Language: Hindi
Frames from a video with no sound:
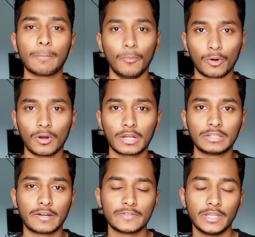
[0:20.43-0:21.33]
एक मोटोला
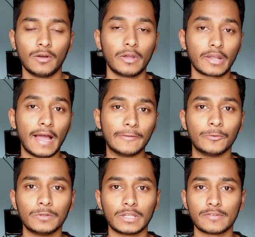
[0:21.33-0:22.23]
की तरफ से और एक आई
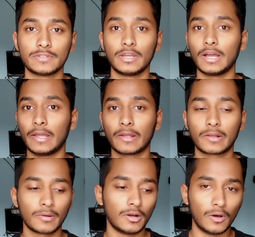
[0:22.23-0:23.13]
की तरफ से
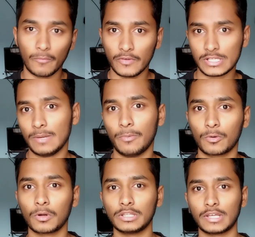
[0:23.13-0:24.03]
एक ऑब्वियसली
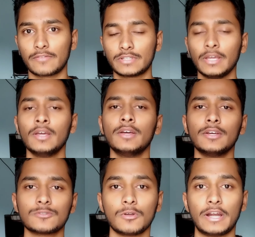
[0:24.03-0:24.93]
पोको की तरफ से
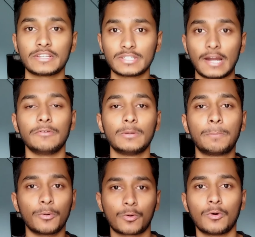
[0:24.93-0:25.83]
सो लेटर स्टार्ट विद
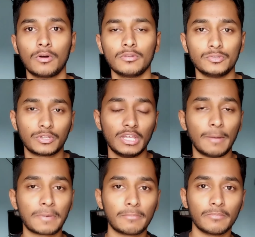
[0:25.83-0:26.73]
पोको जो कि
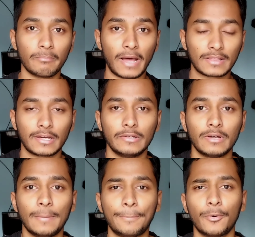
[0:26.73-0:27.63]
यहाँ पर हम बात करने
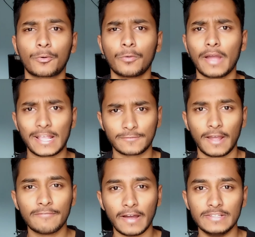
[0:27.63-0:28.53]
वाले हैं पोको एक्स
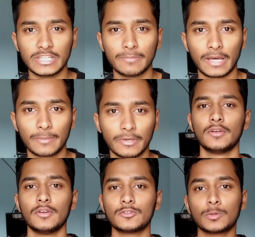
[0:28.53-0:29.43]
फाइव फाइव जी के बारे
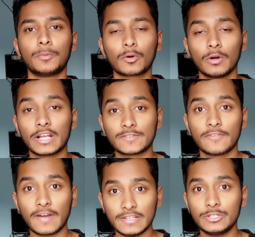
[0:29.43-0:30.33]
में सो पोको एक्स
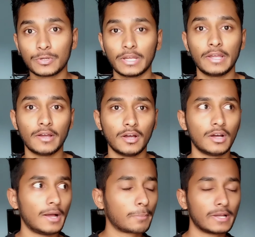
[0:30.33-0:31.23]
फाइव फाइव जी जो है
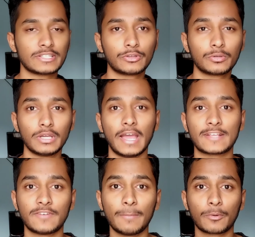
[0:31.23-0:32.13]
आप कह सकते हो कि
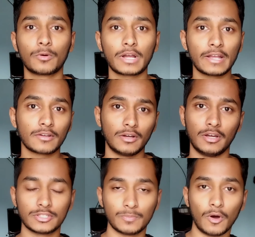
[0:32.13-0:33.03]
एक्स फाइव प्रो का एक
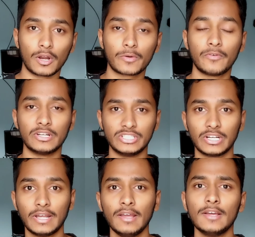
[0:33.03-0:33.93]
स्मॉलर
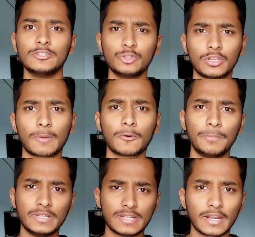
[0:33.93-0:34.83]
वर्जन है जो कि
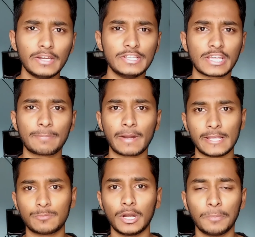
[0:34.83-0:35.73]
आपको बीस हज़ार के नीचे के
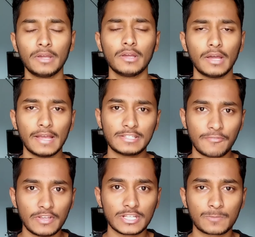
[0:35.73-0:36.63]
प्राइस पॉइंट में
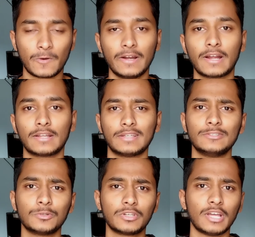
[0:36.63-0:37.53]
ऐसे फीचर्स प्रोवाइड
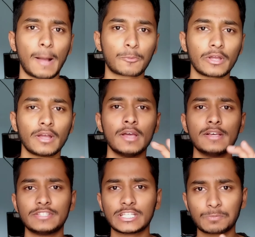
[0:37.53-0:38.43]
करता है जो कि आपको एक
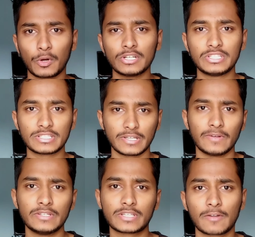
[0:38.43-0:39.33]
सिक्स पॉइंट सिक्स
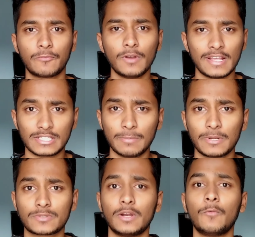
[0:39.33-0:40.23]
सेवन इंच के फुल एच
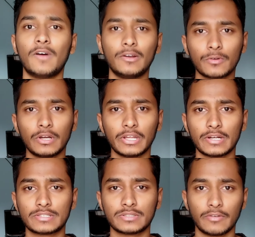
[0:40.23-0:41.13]
डी प्लस वाली वन ट्वेंटी
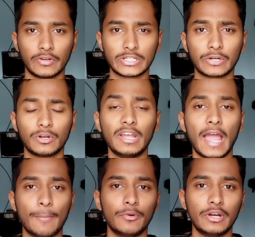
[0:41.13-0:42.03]
ईयर्स रिफ्रेश
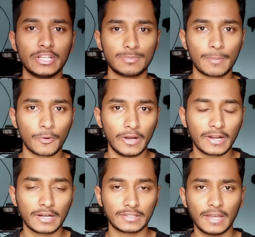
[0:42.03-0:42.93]
वाली एमुलर डिस्प्ले
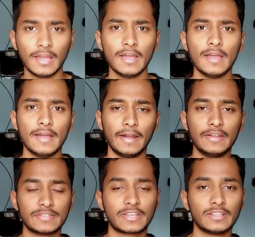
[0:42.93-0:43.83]
प्रोवाइड करता है
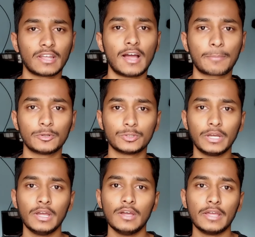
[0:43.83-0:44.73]
एंड इसके अंदर आपको
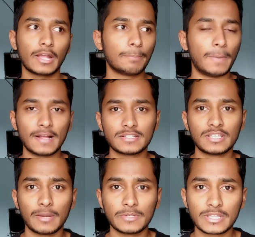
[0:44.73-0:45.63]
जो है एक
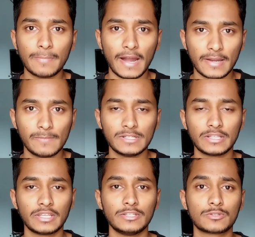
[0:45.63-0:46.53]
पाँच हज़ार एम एच की बैटरी मिल
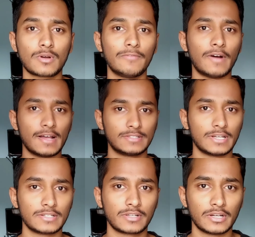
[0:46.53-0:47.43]
जाती है जिसको आप
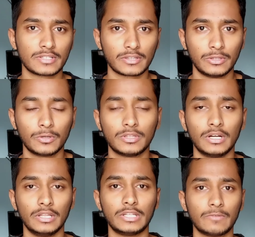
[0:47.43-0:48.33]
फास्ट चार्ज कर सकते हो
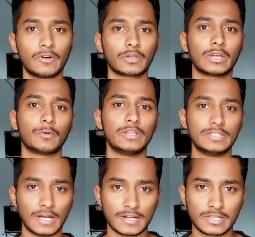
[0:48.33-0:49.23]
थर्टी थ्री वॉट के कोई
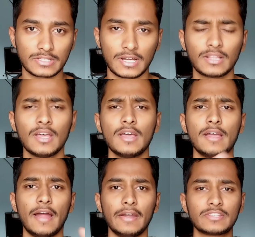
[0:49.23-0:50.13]
चार्ज के साथ
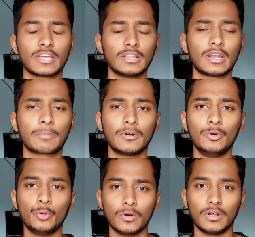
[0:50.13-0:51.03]
एंड इसके अंदर आपको
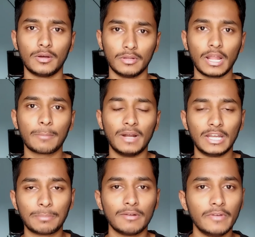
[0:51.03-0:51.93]
लाइक
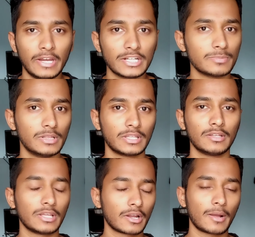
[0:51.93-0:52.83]
मल्टीपल वेरियंट्स
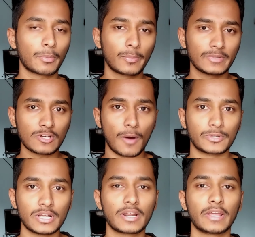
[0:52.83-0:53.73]
मिलते हैं जैसे कि आपके पास
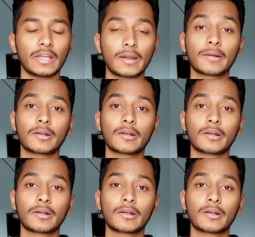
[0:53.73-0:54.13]
ऑप्शन रहेंगे